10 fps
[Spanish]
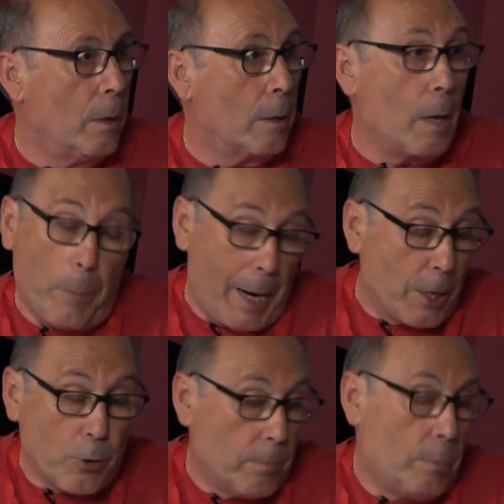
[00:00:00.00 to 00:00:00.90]
que para
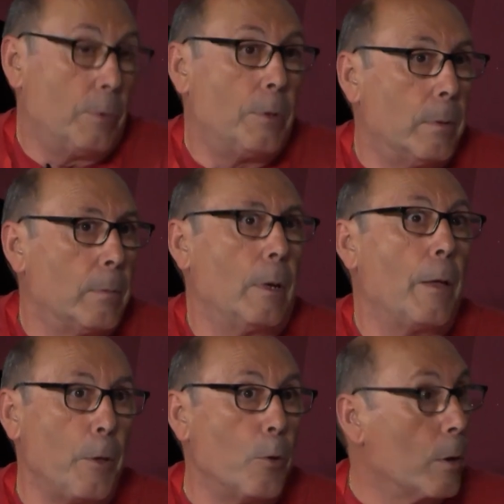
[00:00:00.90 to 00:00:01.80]
eso he
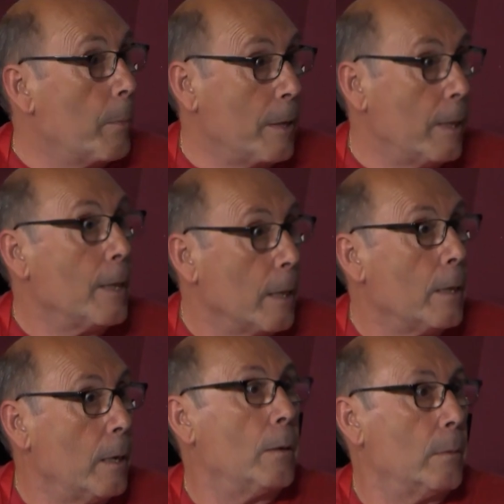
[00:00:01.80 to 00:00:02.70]
sido representante